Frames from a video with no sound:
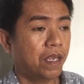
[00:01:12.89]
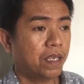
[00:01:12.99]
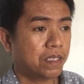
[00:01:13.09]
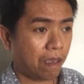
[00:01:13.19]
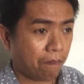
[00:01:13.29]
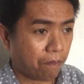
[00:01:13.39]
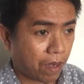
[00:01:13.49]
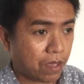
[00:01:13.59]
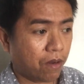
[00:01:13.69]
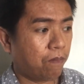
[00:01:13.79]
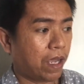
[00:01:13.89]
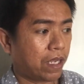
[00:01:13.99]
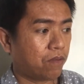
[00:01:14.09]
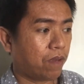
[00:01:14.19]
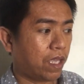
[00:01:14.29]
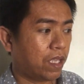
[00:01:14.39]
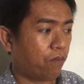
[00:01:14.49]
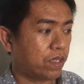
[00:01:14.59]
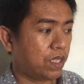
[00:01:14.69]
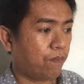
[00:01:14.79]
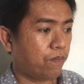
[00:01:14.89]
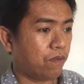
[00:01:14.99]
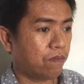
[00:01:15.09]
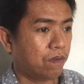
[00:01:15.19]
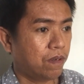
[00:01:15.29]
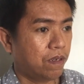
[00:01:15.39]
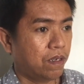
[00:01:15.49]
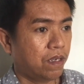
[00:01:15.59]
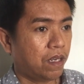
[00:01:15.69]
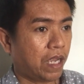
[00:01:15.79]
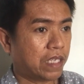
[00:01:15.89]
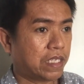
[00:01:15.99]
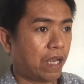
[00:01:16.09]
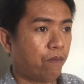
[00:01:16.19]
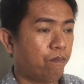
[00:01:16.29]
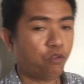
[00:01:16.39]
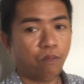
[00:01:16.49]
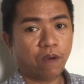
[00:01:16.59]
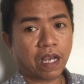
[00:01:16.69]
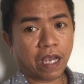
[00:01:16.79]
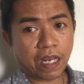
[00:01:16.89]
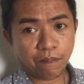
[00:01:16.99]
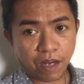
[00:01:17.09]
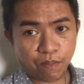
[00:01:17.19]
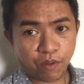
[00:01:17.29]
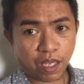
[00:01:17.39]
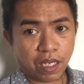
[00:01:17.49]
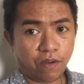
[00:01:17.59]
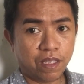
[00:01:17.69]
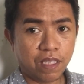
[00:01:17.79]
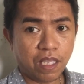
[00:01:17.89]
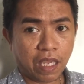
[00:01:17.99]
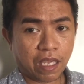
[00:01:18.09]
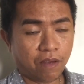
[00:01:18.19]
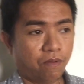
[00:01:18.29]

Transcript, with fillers: same page or flock together, what if yung naasawa mo kumakain ng baboy, ikaw hindi.